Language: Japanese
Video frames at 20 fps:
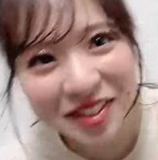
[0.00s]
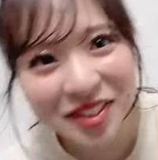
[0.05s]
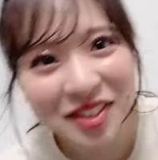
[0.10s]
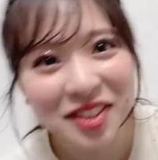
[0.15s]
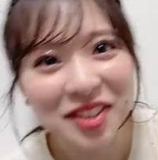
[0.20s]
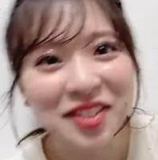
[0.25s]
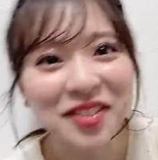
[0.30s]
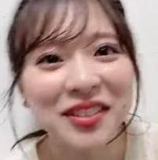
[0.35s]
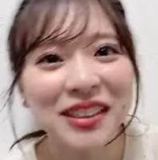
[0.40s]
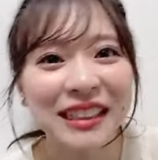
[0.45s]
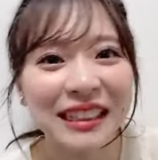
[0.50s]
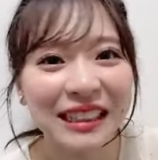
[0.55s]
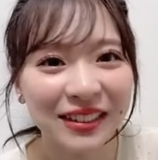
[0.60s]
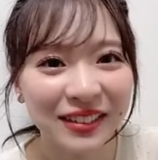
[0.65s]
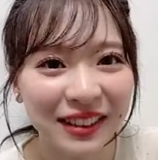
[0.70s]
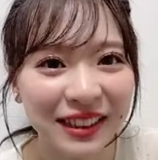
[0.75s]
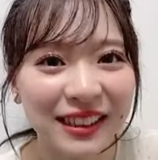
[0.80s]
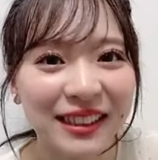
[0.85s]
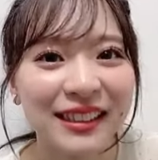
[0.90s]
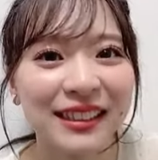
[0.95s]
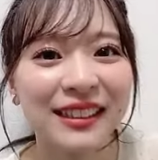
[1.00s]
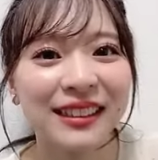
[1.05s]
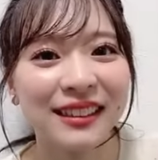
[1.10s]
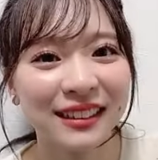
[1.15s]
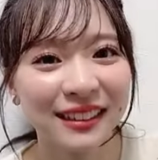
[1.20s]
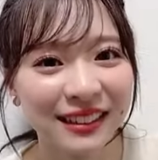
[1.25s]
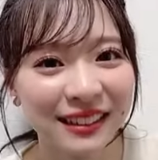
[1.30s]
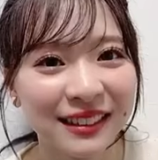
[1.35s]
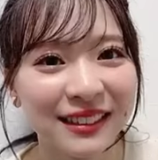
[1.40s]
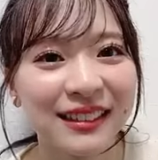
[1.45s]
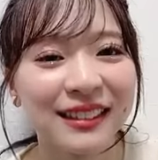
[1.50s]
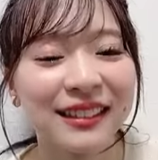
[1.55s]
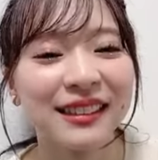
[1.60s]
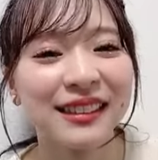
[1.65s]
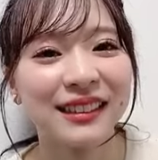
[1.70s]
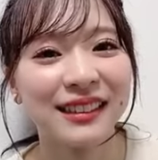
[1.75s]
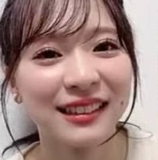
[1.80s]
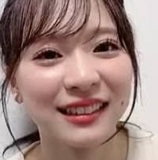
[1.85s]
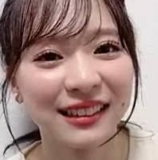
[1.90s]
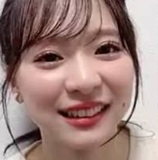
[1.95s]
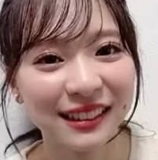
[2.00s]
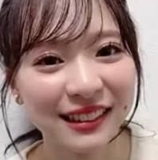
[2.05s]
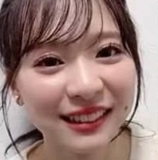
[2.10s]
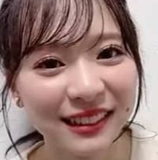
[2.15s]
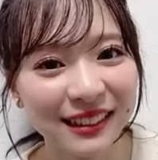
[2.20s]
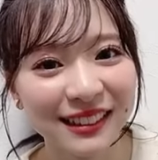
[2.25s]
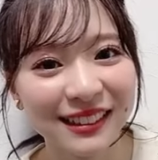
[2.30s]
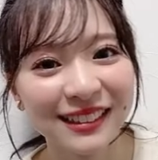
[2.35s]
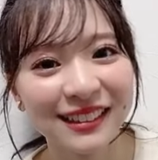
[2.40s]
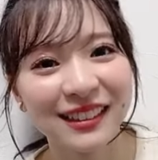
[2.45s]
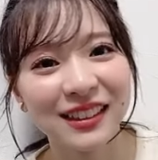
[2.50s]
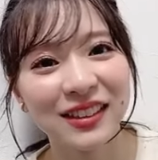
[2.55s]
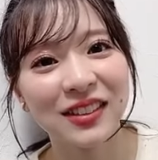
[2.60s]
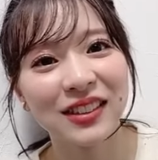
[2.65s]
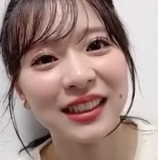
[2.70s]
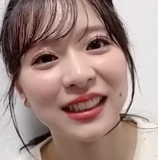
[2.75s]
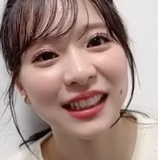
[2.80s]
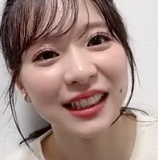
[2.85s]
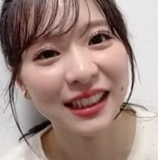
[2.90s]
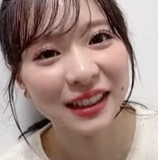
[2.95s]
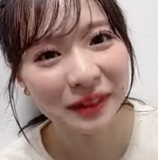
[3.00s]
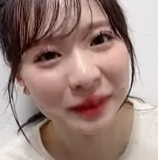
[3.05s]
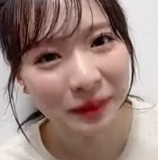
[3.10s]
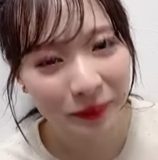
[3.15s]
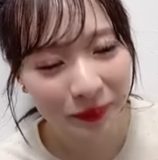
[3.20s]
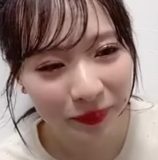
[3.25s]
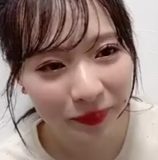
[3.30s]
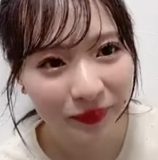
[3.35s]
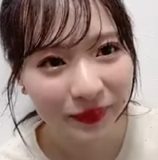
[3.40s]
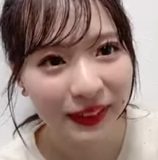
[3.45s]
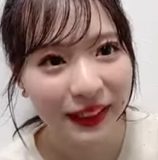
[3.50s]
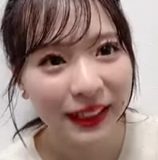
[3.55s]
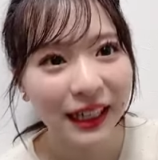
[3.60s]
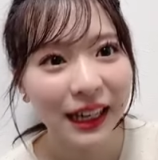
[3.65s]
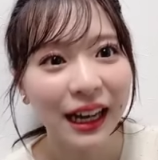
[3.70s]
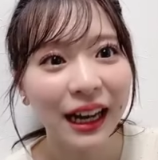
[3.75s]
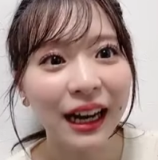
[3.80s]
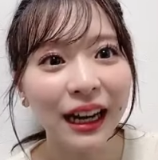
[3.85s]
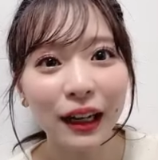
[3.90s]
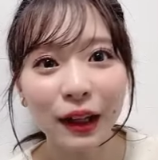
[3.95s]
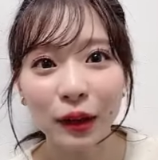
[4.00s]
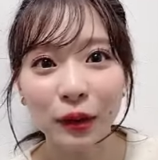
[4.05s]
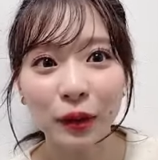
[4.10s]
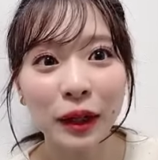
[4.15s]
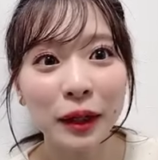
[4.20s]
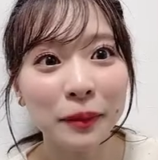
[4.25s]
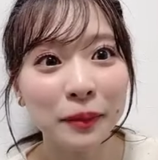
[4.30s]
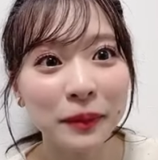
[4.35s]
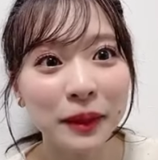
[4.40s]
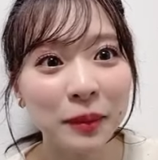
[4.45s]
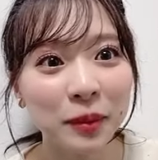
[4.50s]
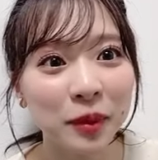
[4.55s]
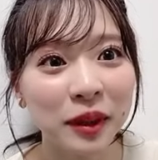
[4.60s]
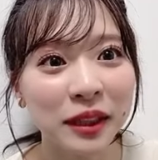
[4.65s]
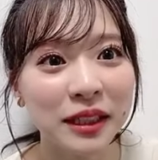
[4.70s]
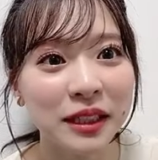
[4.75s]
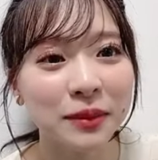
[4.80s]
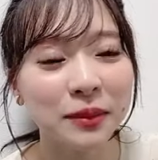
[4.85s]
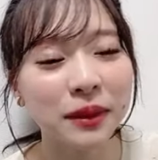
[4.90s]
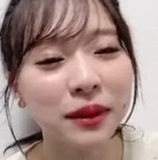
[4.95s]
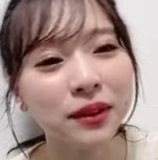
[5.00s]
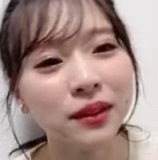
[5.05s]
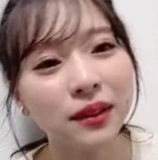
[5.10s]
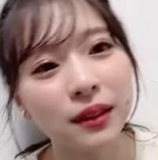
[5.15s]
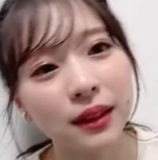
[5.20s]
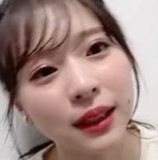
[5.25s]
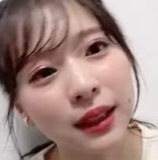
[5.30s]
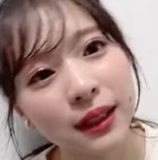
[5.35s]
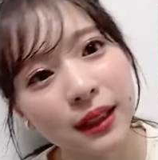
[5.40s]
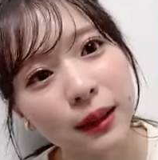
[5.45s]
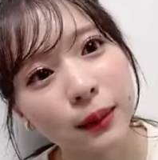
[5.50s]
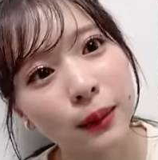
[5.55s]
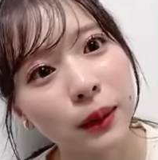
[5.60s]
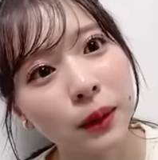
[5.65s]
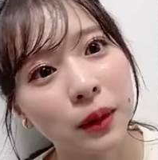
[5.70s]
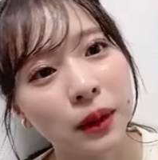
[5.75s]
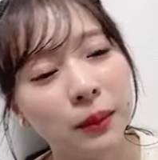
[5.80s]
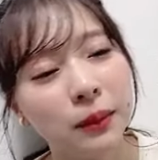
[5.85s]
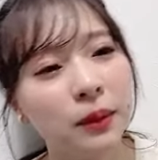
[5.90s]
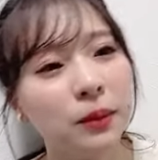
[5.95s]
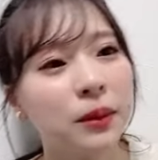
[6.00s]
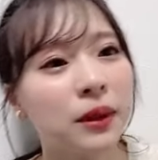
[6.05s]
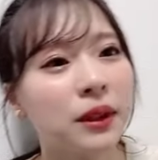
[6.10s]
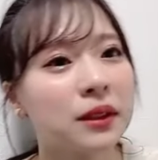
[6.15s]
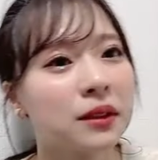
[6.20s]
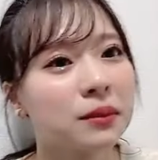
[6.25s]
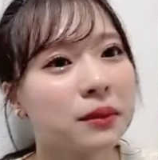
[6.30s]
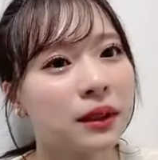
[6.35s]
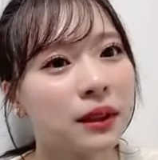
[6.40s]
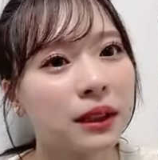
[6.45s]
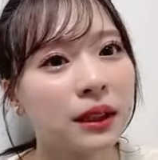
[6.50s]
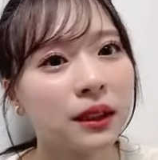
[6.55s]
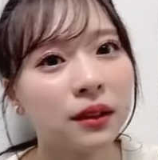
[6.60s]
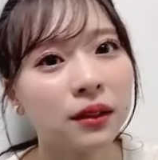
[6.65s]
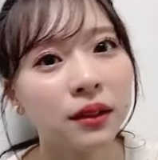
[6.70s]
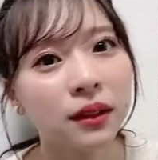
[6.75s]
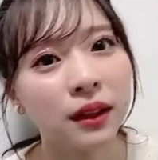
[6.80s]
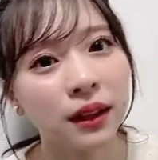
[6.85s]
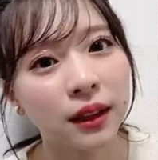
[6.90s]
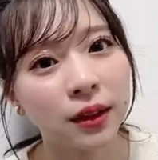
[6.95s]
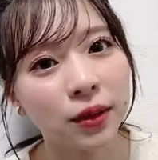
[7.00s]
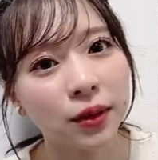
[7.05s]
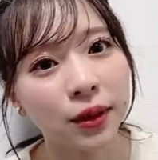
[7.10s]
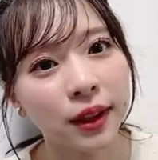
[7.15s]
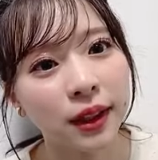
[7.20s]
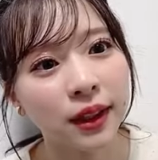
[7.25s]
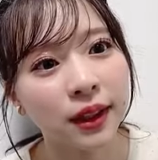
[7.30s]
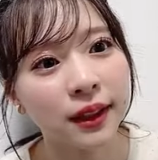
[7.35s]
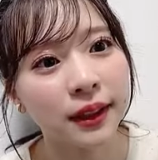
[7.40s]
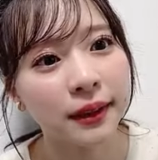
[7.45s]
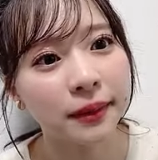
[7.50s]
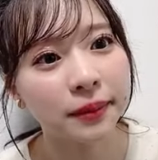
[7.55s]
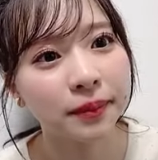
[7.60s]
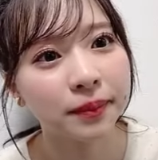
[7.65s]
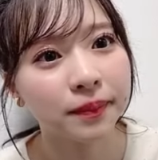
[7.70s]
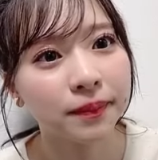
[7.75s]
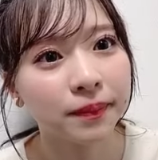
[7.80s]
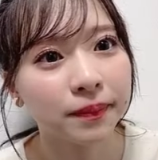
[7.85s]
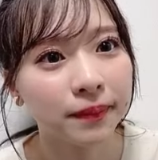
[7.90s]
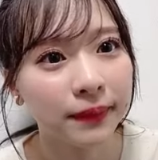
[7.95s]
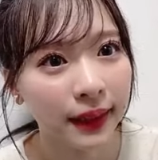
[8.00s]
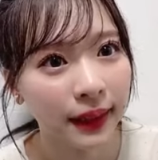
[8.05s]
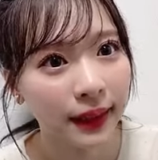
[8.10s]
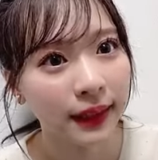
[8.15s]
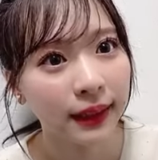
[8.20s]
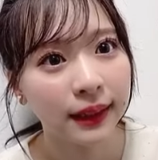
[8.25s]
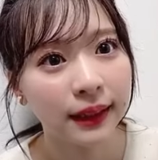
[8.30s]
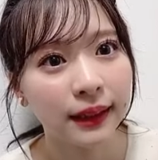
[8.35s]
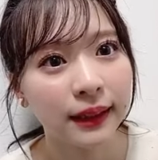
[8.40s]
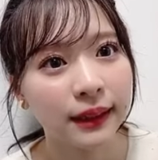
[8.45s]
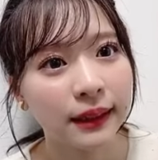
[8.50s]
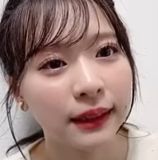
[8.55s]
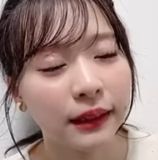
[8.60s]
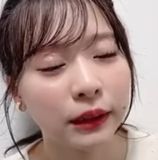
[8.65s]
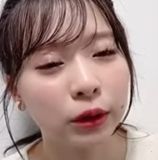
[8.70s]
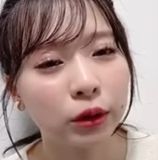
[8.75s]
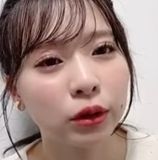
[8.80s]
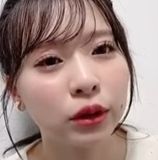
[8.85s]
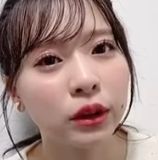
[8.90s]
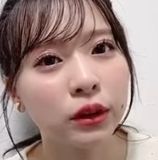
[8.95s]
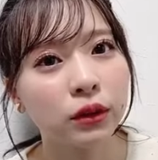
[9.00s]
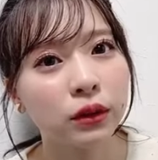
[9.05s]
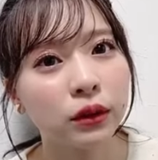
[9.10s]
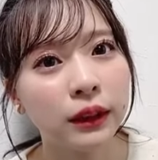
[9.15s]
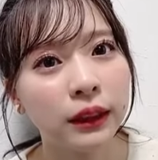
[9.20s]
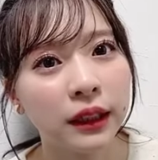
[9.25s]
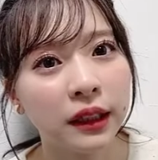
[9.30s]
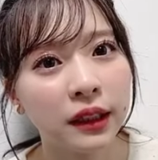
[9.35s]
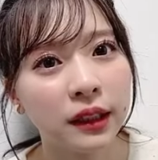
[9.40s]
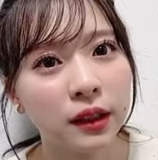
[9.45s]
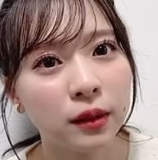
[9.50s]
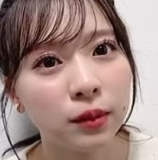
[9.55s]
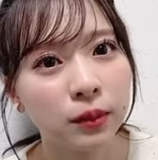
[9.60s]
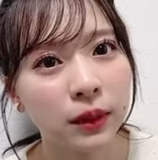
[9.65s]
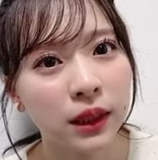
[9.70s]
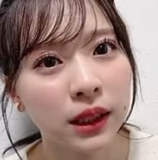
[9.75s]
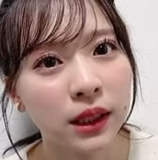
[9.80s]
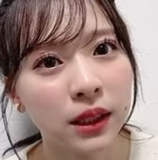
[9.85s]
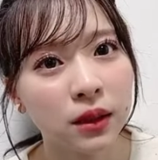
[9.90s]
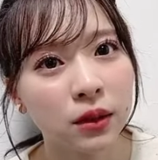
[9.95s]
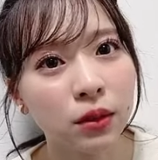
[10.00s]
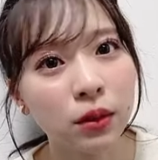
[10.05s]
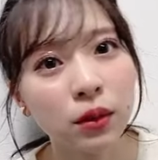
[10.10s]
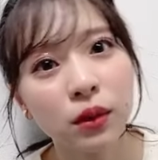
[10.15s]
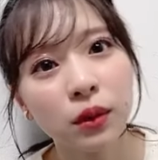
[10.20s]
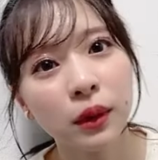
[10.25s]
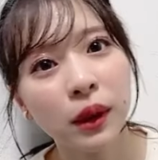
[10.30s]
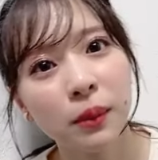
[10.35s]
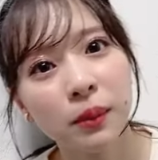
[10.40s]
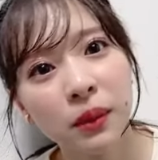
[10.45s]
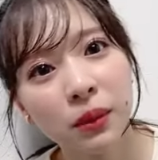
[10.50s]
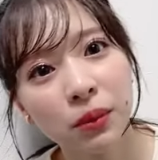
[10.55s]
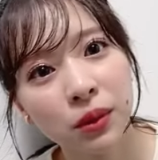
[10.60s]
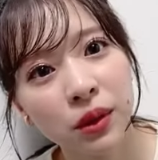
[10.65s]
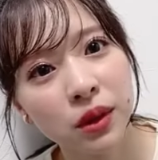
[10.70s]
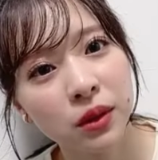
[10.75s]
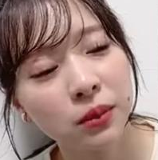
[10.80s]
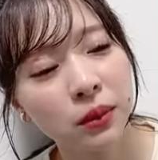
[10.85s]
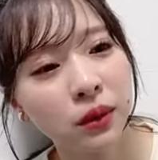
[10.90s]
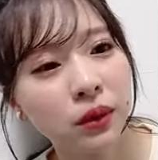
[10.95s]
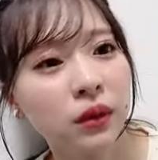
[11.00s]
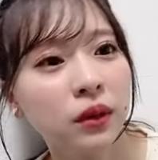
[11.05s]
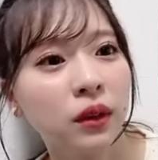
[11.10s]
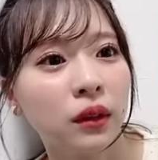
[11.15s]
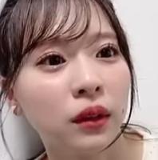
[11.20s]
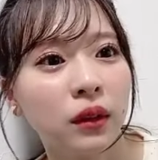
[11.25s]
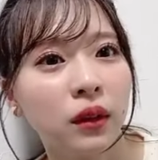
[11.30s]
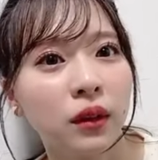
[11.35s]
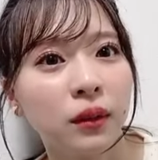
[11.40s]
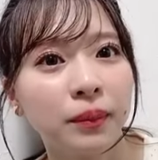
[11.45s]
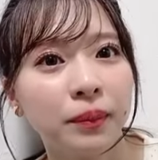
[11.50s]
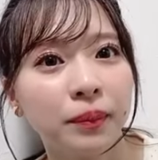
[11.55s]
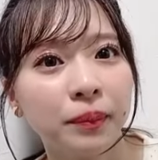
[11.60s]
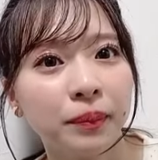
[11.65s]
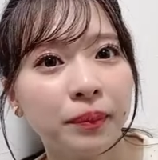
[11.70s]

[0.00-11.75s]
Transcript: そっちの面ではうんよかったあファンミも始まる AKB のファンミも始まっていくんでねこれからよろしくお願いしますそうファンミも始まるんだった